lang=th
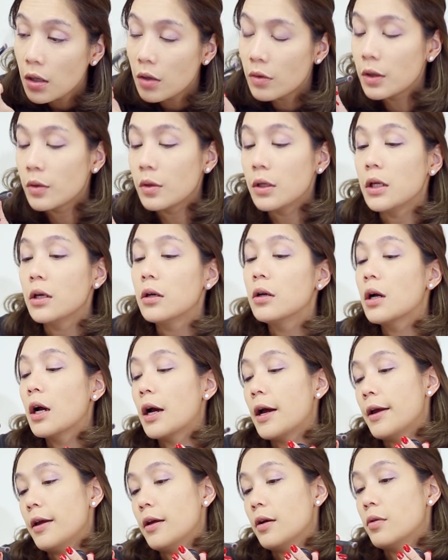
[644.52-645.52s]
คนคนนี้คือใค
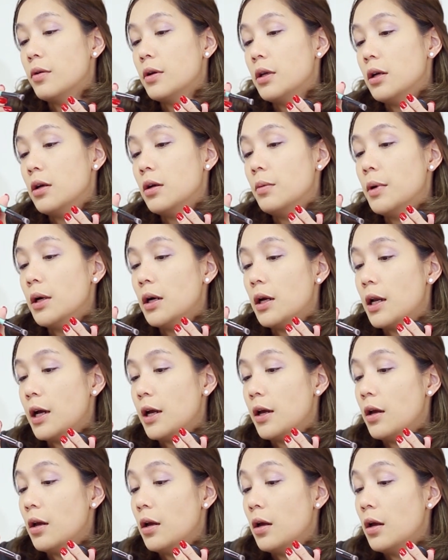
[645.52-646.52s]
รคนนี้คือเบอร์อะไร
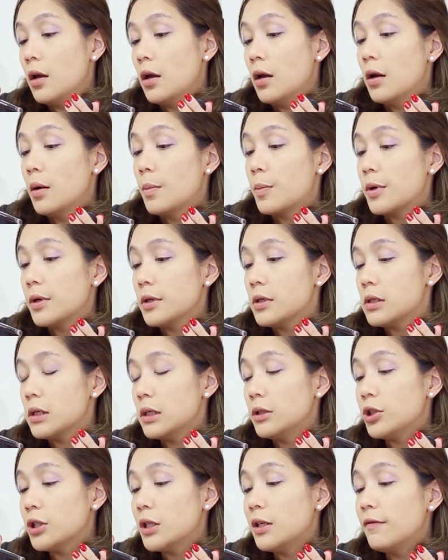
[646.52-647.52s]

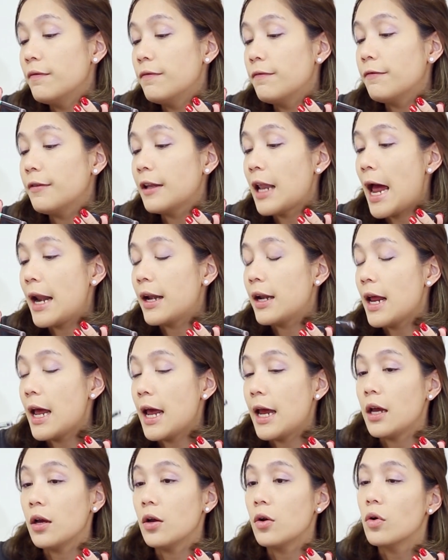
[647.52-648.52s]
precision flat
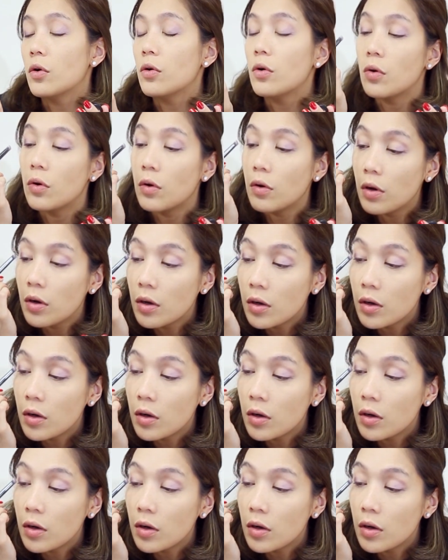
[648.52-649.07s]
angle